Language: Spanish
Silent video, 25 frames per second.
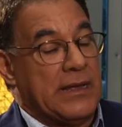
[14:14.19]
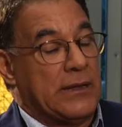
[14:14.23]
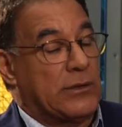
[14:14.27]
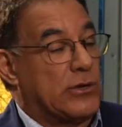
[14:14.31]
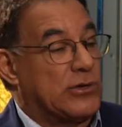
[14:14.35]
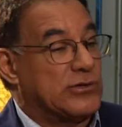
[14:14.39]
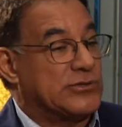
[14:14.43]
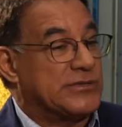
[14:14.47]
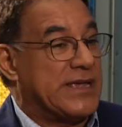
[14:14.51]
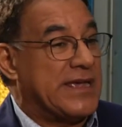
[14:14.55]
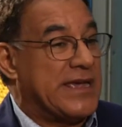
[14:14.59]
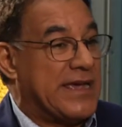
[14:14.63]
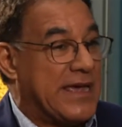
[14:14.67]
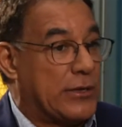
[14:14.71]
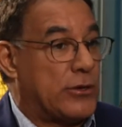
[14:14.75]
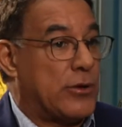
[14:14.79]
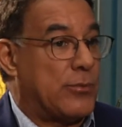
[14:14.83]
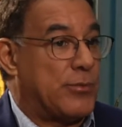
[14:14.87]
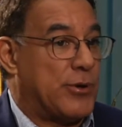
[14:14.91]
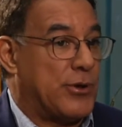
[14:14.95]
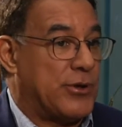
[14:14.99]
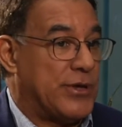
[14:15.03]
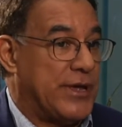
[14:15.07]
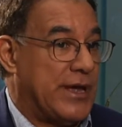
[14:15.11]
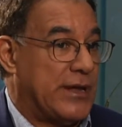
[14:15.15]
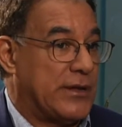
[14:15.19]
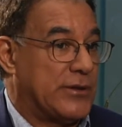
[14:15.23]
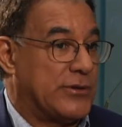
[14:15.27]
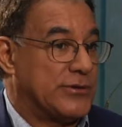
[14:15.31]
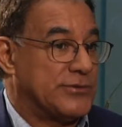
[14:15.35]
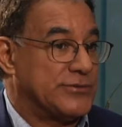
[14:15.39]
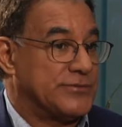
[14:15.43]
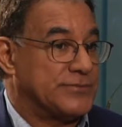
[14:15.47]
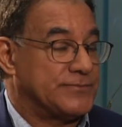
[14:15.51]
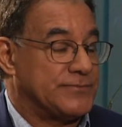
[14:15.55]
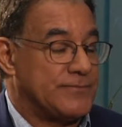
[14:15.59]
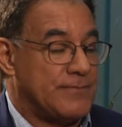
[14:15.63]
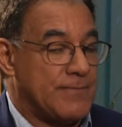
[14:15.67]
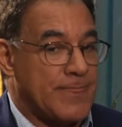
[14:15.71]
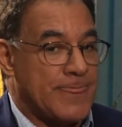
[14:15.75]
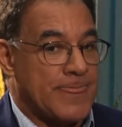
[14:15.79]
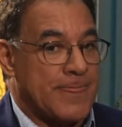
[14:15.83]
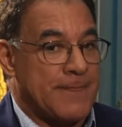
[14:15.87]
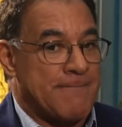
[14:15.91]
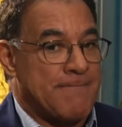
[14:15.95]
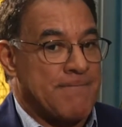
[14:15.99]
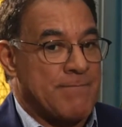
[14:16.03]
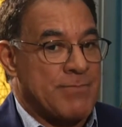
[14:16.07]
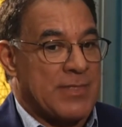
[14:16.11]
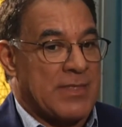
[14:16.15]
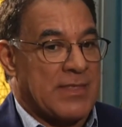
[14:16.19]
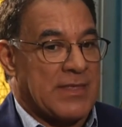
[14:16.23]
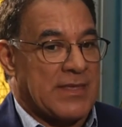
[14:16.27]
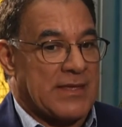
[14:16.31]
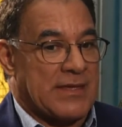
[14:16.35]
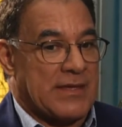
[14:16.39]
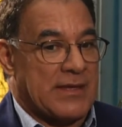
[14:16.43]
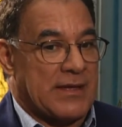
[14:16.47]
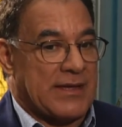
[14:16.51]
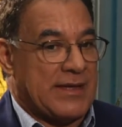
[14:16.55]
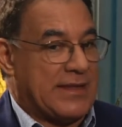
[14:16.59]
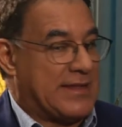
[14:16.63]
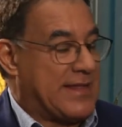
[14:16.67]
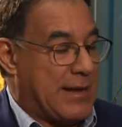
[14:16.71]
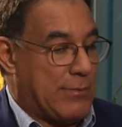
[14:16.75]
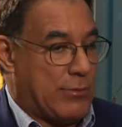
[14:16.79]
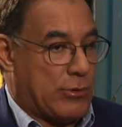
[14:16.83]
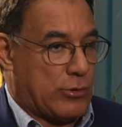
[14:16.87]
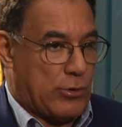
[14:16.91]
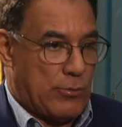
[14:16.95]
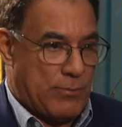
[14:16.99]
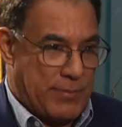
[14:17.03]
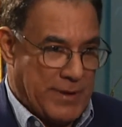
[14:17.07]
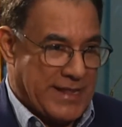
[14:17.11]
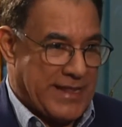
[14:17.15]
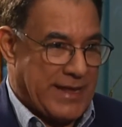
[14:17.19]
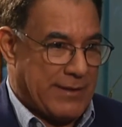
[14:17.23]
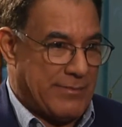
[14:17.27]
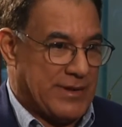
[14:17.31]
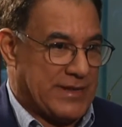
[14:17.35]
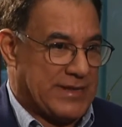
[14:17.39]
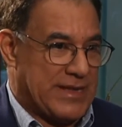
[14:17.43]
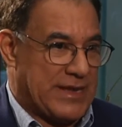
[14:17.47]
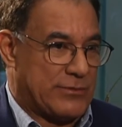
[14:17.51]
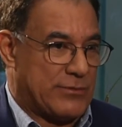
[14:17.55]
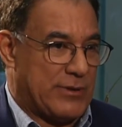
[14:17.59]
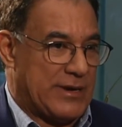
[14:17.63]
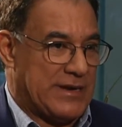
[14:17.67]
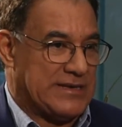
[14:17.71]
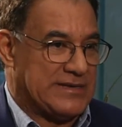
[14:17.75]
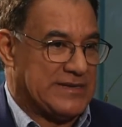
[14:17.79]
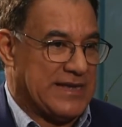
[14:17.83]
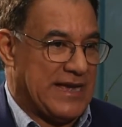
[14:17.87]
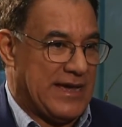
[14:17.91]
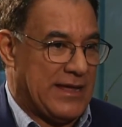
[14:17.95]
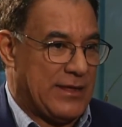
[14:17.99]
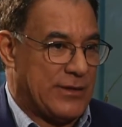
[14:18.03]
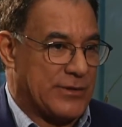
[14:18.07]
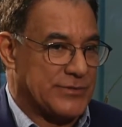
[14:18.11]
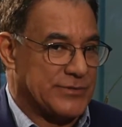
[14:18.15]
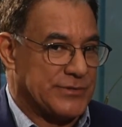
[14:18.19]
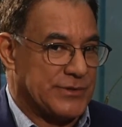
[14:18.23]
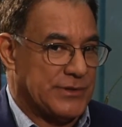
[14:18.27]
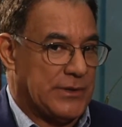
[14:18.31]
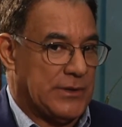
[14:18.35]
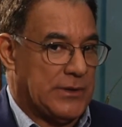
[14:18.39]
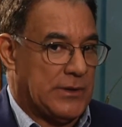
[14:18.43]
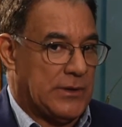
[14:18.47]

entonces, en estos proyectos, que estamos completamente actualizados